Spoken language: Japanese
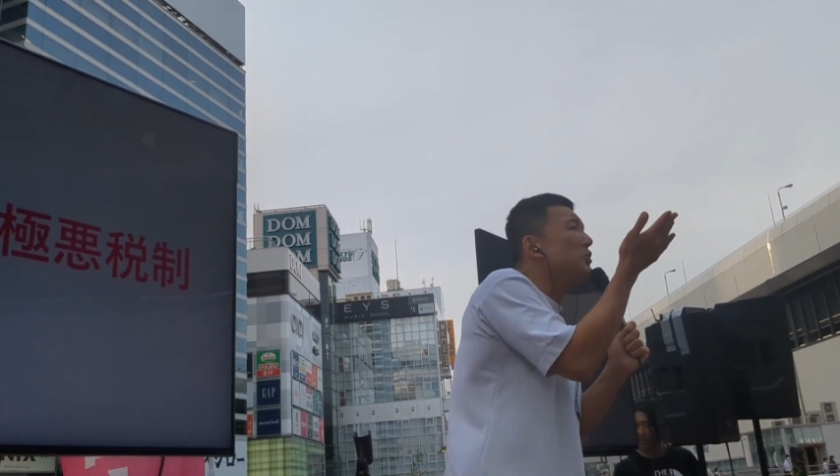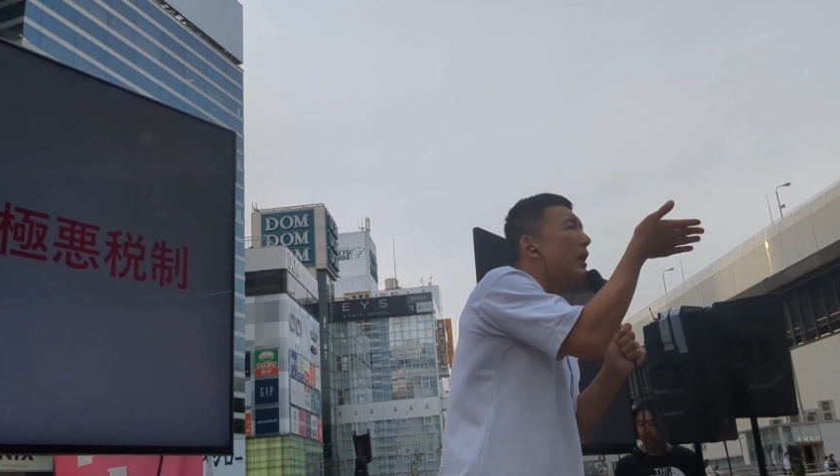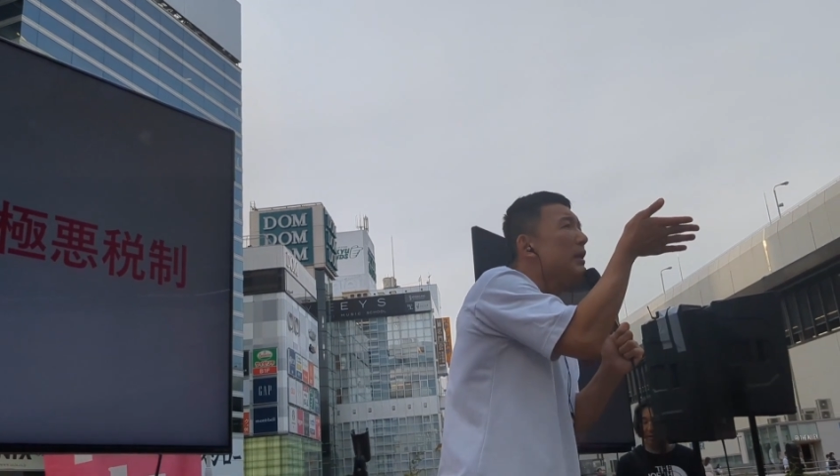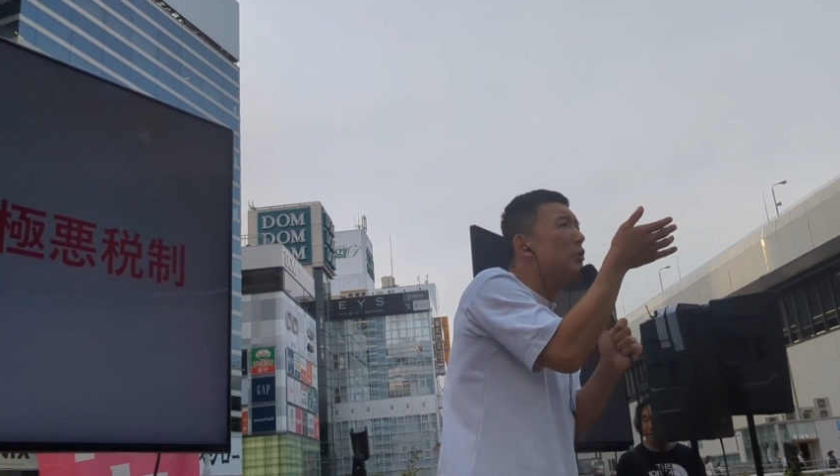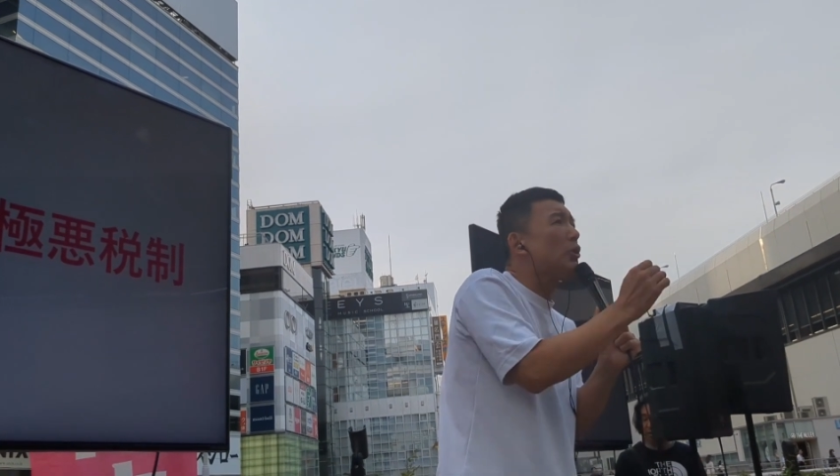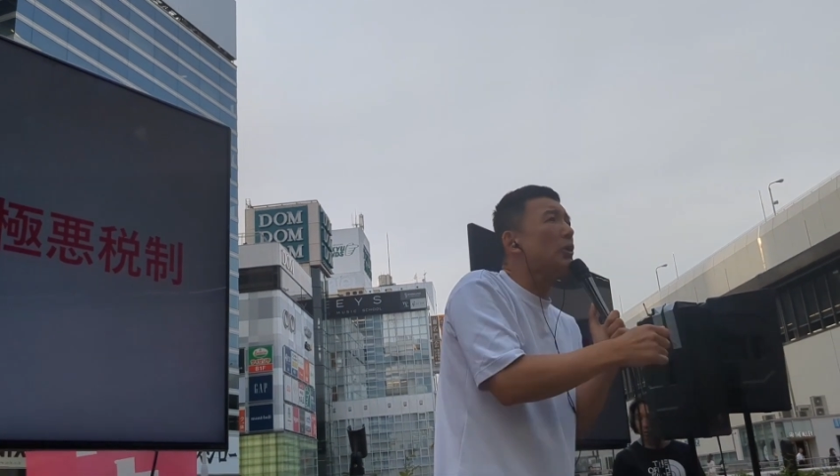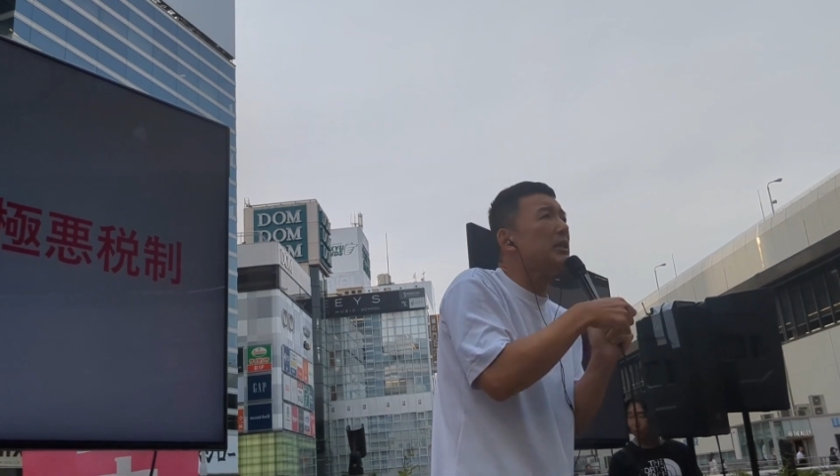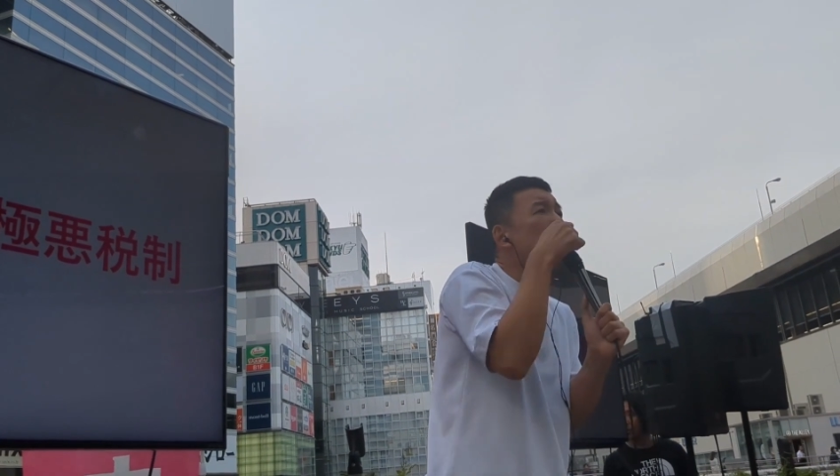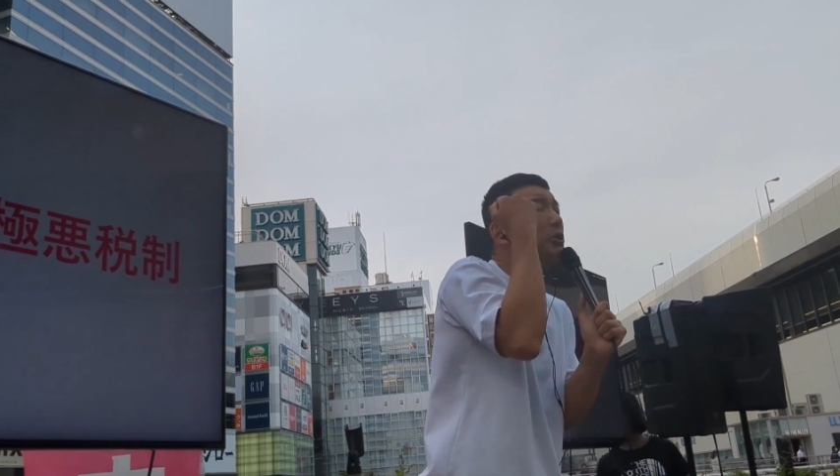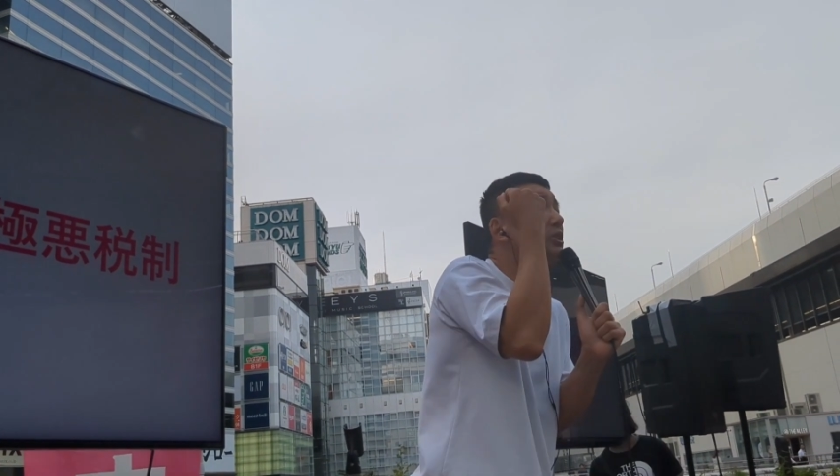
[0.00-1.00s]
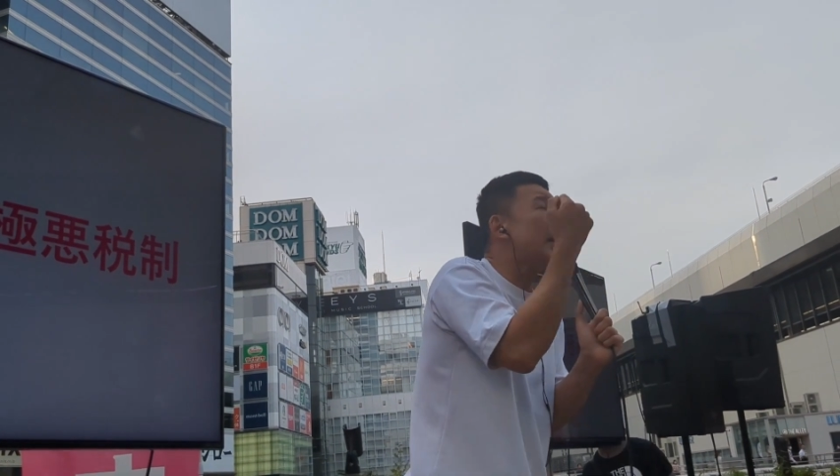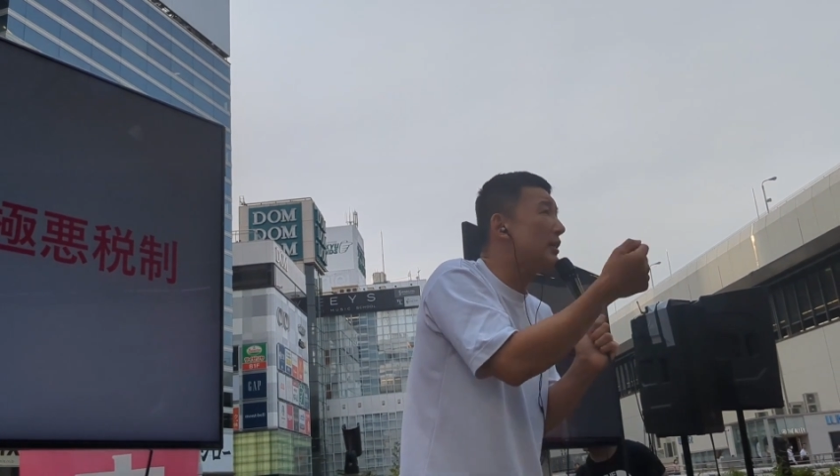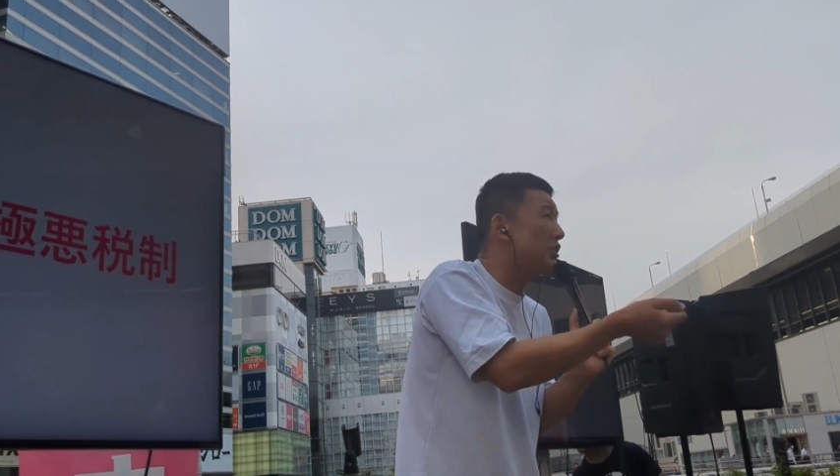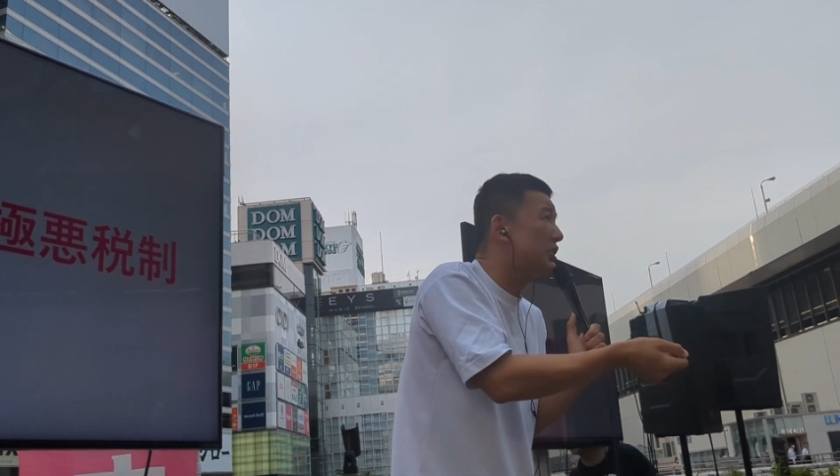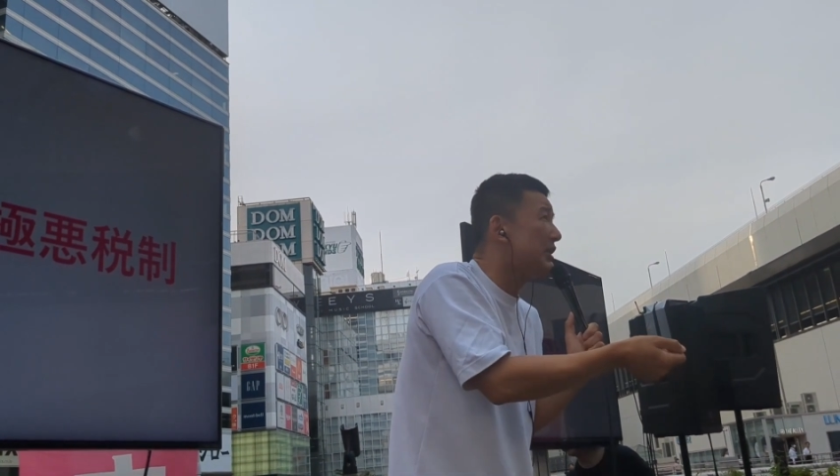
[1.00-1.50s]
の買い物の時にも使
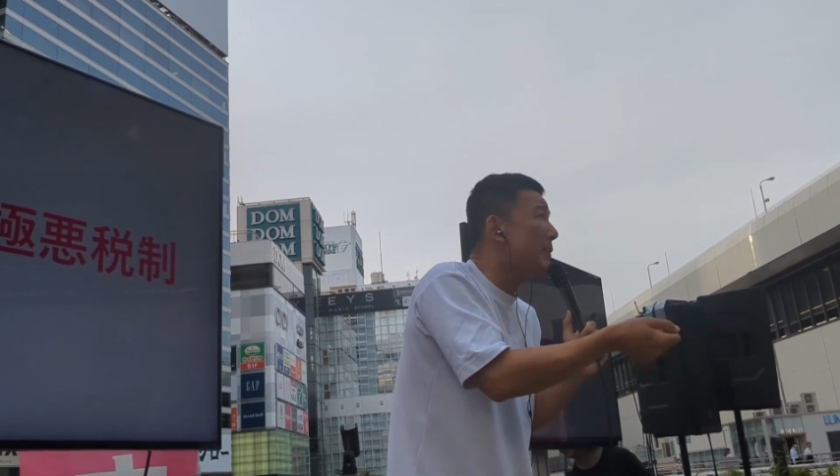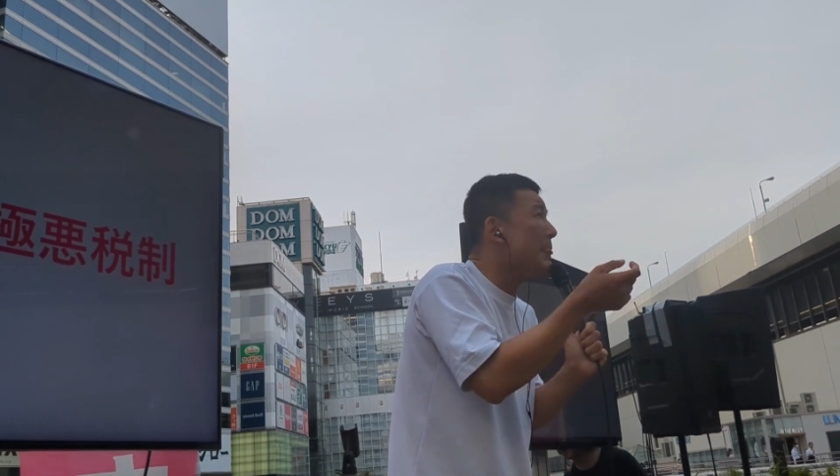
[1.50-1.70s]
えるし